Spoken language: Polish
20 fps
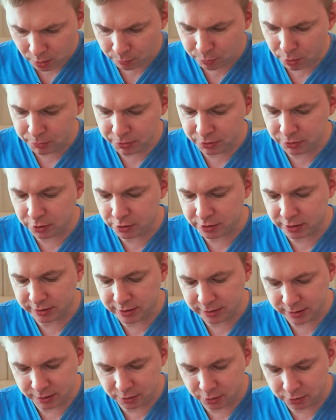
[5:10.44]
pomidorki
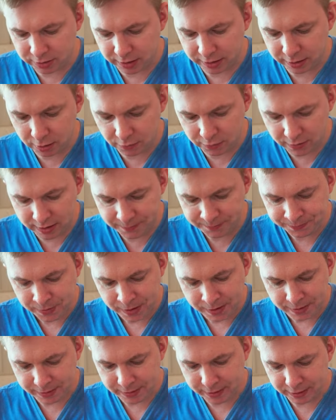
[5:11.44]
takie koktajlowe,
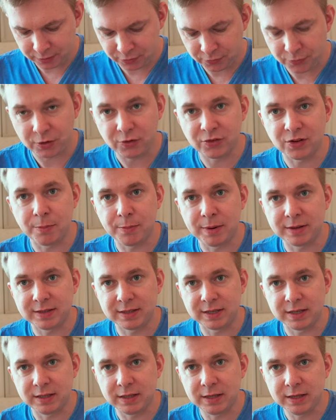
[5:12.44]
jakieś właśnie
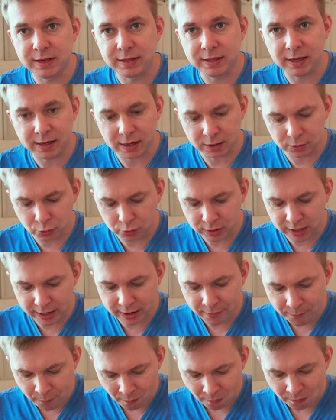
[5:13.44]
pestki dyni, tak jak tutaj
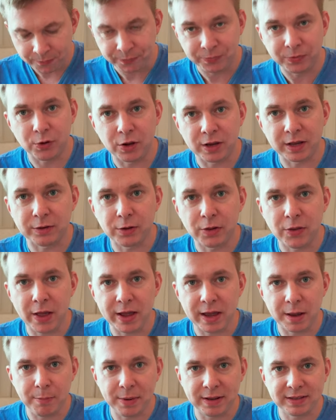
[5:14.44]

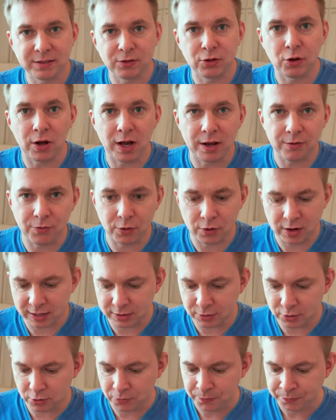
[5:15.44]
dodaję pesto,
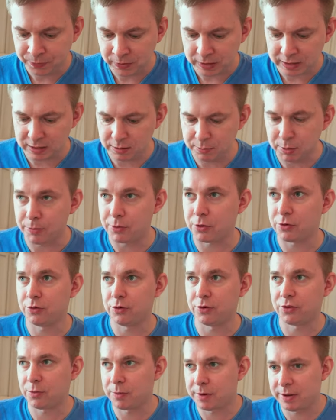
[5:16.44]
awokado i po
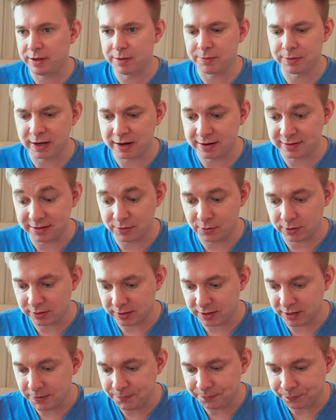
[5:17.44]
prostu sobie jem takie
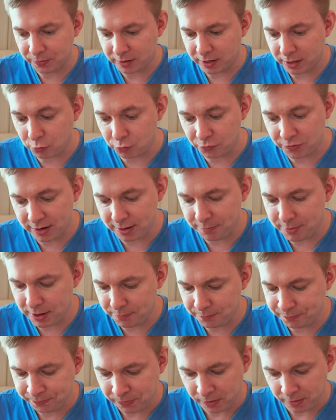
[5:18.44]
sałatki. Ja
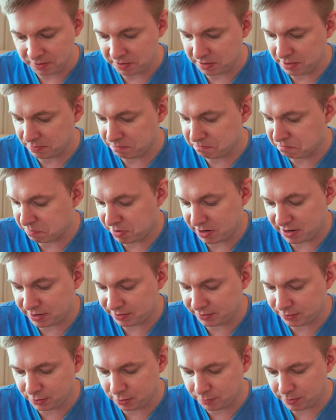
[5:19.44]
uwielbiam.
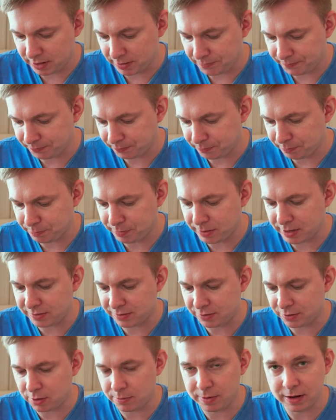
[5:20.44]
Bardzo dobra,
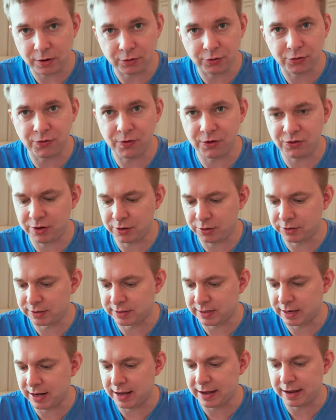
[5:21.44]
bardzo dobra,
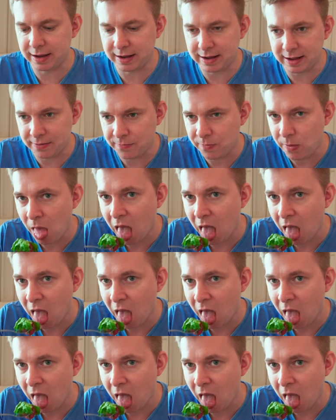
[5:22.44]
odświeżająca, lekka.